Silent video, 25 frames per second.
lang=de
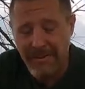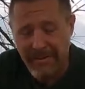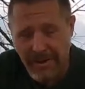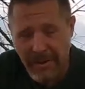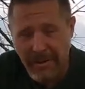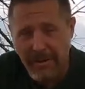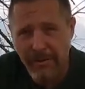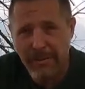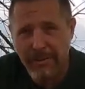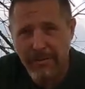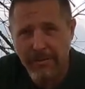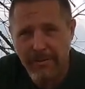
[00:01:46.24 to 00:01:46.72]

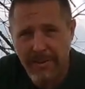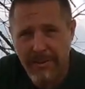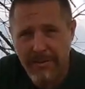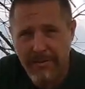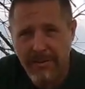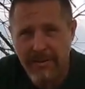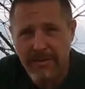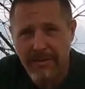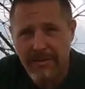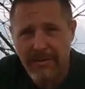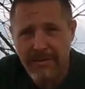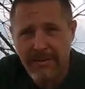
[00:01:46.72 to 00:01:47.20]
Der
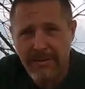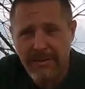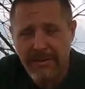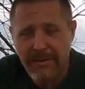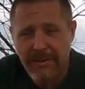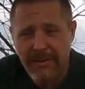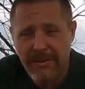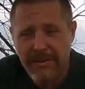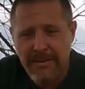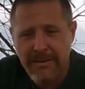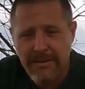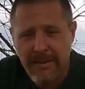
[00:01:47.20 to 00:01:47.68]
Orthopäde
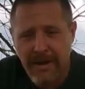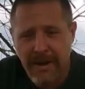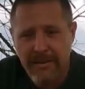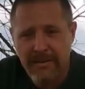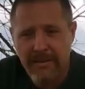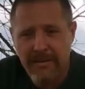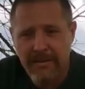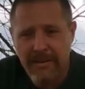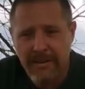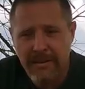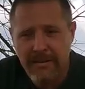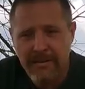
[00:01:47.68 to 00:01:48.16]

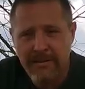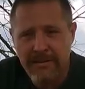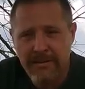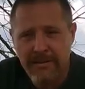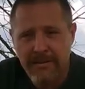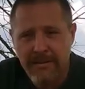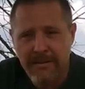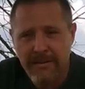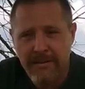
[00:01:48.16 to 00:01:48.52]
sagte dann,